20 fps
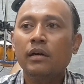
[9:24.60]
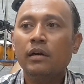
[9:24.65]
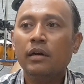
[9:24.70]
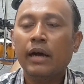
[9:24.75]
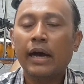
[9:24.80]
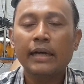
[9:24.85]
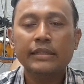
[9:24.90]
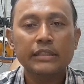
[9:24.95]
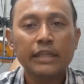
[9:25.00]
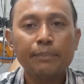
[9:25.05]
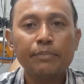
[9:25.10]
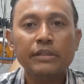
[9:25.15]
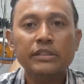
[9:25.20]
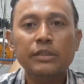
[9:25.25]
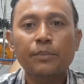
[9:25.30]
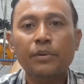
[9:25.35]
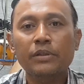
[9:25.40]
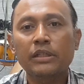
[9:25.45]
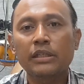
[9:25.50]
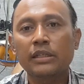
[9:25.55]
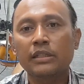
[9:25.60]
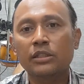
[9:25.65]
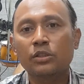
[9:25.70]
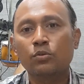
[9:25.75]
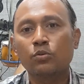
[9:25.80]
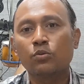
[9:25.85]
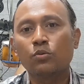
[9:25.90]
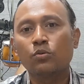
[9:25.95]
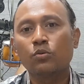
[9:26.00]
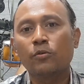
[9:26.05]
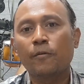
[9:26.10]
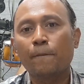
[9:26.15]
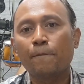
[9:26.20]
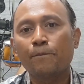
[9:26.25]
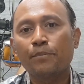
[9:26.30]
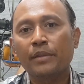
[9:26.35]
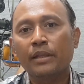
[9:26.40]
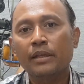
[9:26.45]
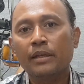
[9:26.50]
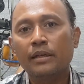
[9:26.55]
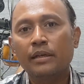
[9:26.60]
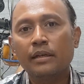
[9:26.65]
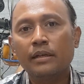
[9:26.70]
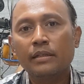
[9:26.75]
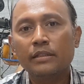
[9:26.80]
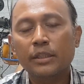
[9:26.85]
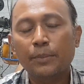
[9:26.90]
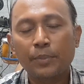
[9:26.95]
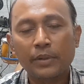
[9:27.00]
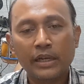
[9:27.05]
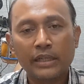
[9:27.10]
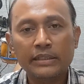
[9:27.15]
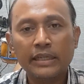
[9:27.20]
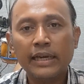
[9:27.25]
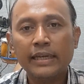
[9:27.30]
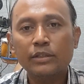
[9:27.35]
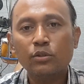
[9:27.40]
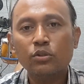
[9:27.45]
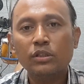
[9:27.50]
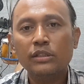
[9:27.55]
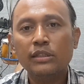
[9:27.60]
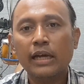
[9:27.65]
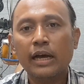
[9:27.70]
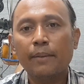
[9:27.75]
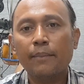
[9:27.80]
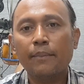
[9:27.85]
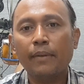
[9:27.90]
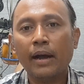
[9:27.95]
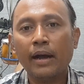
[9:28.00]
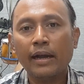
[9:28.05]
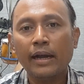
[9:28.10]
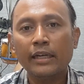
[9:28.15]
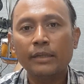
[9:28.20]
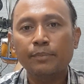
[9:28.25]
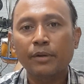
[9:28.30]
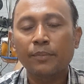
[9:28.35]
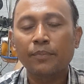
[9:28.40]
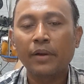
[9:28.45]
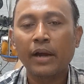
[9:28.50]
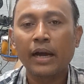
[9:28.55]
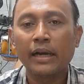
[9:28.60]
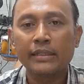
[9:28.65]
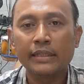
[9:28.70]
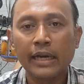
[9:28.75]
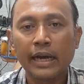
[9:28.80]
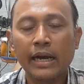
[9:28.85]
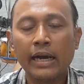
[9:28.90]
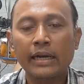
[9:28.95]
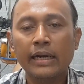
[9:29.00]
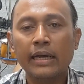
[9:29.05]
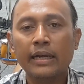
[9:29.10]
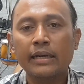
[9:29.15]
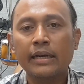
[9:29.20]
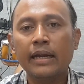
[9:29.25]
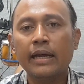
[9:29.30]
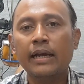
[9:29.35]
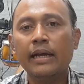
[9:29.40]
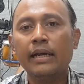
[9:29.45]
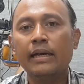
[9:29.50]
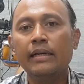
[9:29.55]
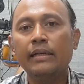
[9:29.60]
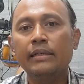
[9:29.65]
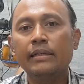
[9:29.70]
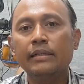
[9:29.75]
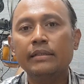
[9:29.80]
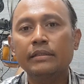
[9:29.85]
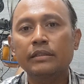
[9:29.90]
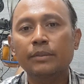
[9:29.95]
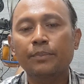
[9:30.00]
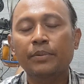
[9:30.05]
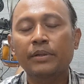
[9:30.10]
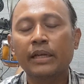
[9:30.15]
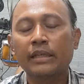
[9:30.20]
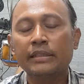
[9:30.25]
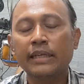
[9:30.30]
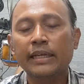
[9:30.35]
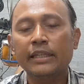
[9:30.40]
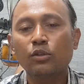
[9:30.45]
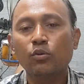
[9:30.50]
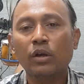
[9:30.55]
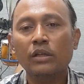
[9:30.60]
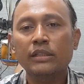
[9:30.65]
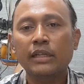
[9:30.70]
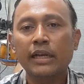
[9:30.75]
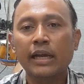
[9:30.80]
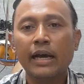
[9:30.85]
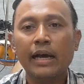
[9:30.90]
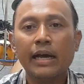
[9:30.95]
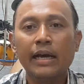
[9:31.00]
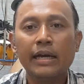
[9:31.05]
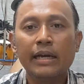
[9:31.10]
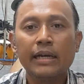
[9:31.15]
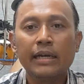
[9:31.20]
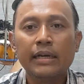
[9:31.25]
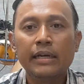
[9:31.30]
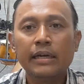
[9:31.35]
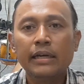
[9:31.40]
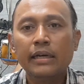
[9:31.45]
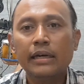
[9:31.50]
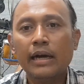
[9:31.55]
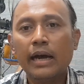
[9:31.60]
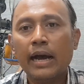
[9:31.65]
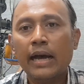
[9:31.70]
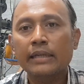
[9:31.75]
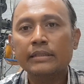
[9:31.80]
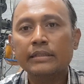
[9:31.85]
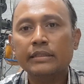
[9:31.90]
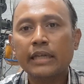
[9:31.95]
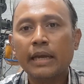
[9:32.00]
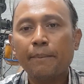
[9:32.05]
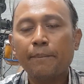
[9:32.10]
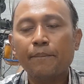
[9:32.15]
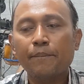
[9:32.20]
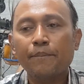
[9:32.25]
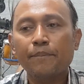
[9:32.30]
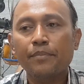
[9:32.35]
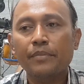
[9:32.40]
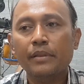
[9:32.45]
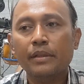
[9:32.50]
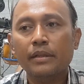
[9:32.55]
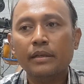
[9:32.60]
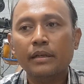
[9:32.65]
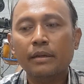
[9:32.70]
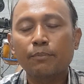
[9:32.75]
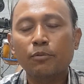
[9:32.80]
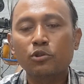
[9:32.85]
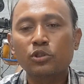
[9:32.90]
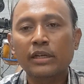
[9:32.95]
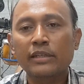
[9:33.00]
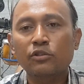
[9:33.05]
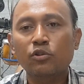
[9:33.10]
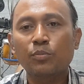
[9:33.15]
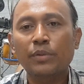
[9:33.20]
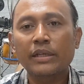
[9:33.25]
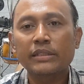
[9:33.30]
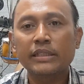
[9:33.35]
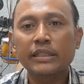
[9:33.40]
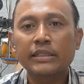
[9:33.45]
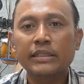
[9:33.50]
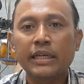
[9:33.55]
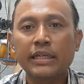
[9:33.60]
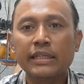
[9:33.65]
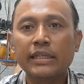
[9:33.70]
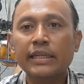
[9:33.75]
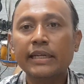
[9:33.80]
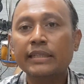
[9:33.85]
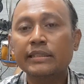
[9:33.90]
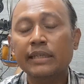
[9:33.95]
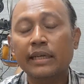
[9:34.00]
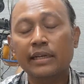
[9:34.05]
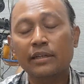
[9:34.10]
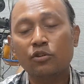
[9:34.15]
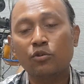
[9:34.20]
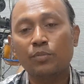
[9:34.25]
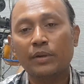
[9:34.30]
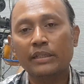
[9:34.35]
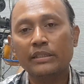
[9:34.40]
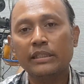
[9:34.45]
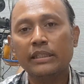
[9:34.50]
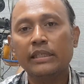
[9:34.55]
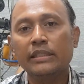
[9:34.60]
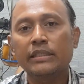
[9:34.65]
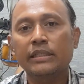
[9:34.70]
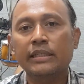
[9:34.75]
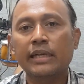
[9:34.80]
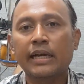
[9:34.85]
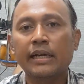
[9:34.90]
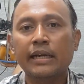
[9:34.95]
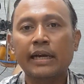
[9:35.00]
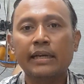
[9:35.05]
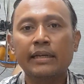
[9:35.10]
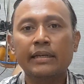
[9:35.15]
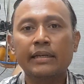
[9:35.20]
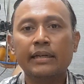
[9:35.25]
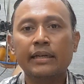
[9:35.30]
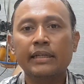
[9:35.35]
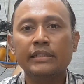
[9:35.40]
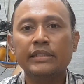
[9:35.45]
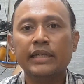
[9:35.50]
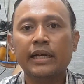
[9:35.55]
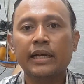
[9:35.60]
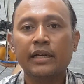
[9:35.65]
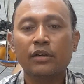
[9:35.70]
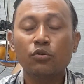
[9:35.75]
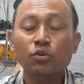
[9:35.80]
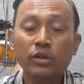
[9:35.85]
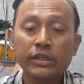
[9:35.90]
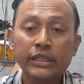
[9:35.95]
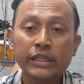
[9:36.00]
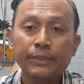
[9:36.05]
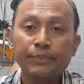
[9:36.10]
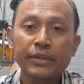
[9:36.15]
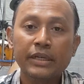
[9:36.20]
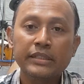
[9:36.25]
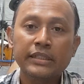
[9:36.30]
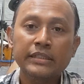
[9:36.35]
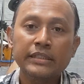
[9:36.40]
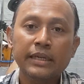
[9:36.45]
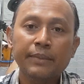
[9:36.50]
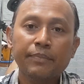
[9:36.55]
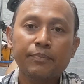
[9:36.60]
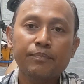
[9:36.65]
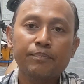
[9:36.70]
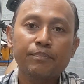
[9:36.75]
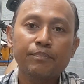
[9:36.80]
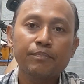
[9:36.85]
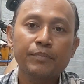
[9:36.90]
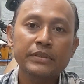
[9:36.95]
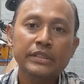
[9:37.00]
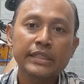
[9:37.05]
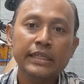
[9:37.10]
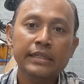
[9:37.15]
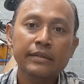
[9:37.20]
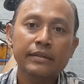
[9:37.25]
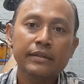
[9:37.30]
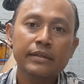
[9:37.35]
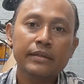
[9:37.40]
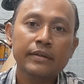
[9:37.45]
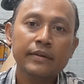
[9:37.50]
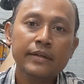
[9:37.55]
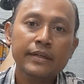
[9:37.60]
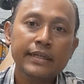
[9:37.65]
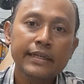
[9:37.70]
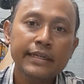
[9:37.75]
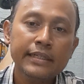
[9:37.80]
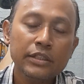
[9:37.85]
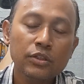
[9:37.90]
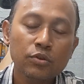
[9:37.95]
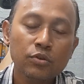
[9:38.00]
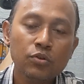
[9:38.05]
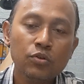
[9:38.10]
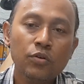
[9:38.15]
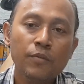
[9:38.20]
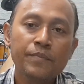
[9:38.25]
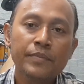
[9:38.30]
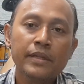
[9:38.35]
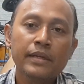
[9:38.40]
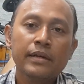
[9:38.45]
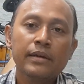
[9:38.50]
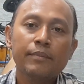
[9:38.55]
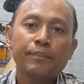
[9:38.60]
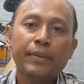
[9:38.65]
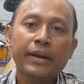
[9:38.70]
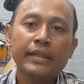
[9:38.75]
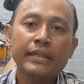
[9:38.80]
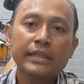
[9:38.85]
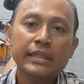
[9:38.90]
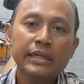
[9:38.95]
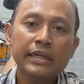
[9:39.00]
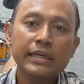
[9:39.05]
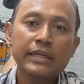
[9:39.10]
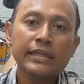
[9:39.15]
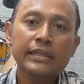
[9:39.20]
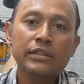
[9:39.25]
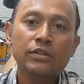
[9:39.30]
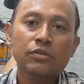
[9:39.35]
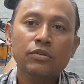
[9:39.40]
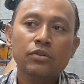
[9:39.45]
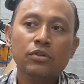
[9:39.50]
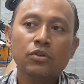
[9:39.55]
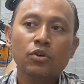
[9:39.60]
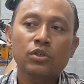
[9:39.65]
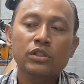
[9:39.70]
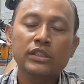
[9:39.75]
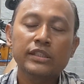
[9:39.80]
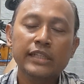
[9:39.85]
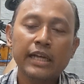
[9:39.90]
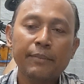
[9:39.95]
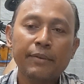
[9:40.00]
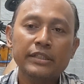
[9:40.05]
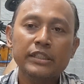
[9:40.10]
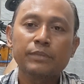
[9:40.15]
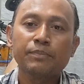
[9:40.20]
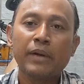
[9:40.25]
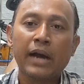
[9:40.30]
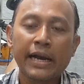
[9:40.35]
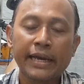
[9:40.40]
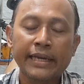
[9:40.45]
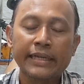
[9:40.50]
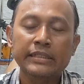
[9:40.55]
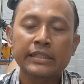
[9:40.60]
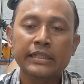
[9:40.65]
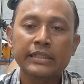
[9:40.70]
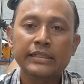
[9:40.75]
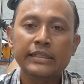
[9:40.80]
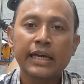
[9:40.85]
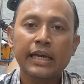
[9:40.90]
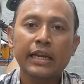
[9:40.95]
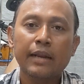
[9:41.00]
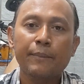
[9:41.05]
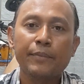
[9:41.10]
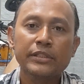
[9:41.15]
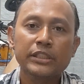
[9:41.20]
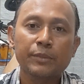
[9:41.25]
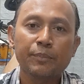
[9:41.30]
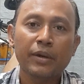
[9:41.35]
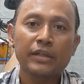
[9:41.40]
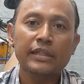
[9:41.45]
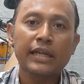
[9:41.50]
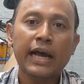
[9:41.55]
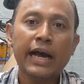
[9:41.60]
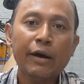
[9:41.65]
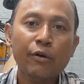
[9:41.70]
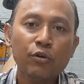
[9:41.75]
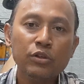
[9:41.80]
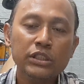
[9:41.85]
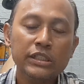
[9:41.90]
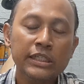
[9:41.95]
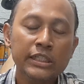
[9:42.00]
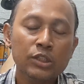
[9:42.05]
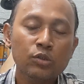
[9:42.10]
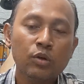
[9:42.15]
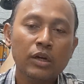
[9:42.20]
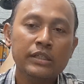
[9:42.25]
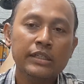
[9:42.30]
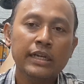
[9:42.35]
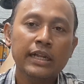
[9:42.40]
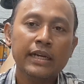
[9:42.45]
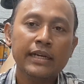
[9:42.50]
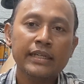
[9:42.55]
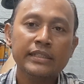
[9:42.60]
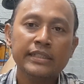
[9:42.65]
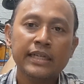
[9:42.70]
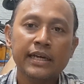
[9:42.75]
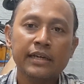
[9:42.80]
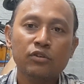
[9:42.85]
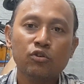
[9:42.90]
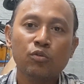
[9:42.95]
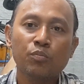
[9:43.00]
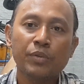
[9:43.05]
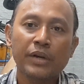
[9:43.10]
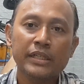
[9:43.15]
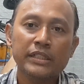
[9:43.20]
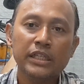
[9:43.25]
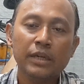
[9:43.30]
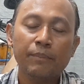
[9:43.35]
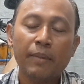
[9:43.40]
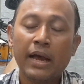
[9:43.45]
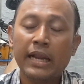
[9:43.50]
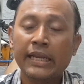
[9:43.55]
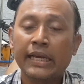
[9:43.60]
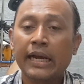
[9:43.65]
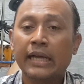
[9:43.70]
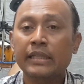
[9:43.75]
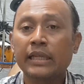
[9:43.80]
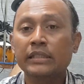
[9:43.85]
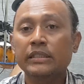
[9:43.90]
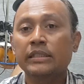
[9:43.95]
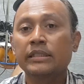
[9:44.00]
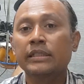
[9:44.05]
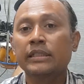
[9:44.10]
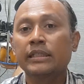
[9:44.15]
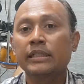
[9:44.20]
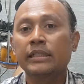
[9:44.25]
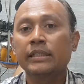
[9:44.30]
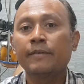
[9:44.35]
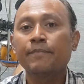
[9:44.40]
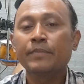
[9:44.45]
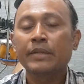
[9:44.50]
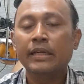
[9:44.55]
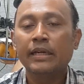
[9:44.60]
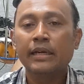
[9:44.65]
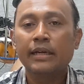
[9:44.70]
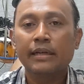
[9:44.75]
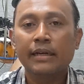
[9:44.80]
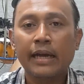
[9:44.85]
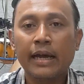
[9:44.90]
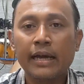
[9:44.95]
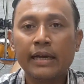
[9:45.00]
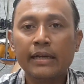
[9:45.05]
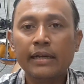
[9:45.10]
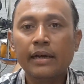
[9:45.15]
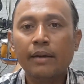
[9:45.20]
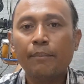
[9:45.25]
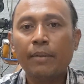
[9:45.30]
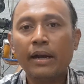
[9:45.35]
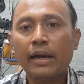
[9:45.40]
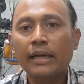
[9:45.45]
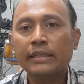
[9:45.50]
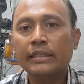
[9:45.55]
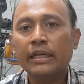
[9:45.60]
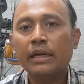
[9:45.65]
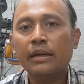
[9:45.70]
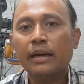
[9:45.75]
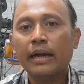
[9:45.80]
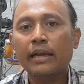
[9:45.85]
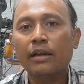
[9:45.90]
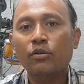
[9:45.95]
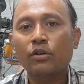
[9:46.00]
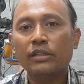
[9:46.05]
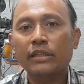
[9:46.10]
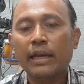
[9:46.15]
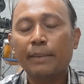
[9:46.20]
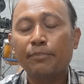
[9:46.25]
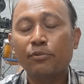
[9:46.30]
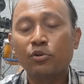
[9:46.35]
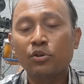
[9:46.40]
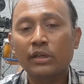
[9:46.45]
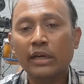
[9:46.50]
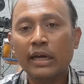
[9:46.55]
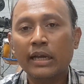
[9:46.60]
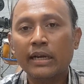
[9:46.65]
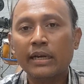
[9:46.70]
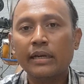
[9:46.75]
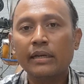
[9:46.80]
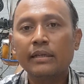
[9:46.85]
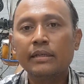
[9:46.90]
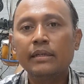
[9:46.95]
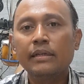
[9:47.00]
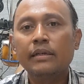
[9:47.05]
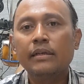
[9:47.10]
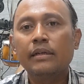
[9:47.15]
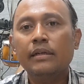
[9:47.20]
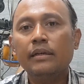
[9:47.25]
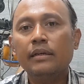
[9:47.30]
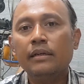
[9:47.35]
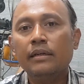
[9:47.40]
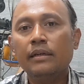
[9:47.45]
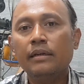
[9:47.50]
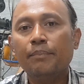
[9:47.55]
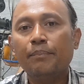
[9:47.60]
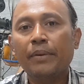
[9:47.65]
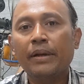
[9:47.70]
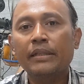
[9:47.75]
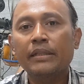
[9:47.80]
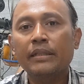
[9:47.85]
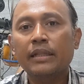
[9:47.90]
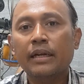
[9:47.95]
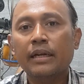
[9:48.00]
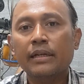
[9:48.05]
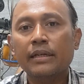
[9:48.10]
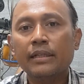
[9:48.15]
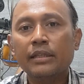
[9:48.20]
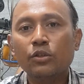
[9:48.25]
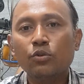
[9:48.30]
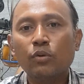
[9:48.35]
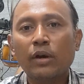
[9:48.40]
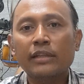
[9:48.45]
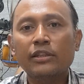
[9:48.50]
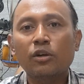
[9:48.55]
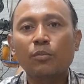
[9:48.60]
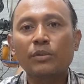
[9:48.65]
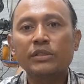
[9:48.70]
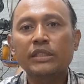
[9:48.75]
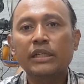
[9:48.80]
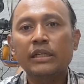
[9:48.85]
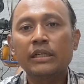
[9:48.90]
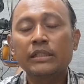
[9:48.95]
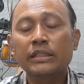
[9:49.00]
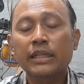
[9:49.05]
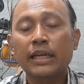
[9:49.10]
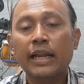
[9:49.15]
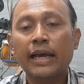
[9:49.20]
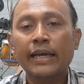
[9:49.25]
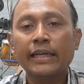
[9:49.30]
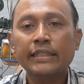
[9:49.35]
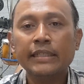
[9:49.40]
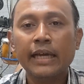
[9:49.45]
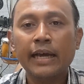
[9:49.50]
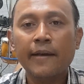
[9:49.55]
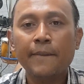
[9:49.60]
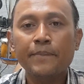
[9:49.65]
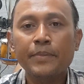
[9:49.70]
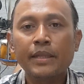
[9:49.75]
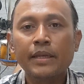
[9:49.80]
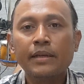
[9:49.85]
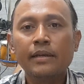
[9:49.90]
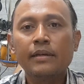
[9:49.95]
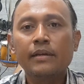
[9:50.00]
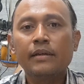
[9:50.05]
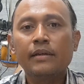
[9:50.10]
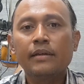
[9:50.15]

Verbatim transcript: uh, asap yang seperti itu. Sebenarnya itu tidak akan berbahaya karena sebenarnya itu adalah asap kebocoran kompresi dari ring shaker kompresi. Sedangkan ring shaker uli biasanya mesin itu Panther itu kondisinya masih baik. Jadi yang lebih cepat aus itu adalah ring shaker kompresi paling atas sendiri. Nah, makanya kalau kita bongkar uh, Panther itu atau mesin diesel lainnya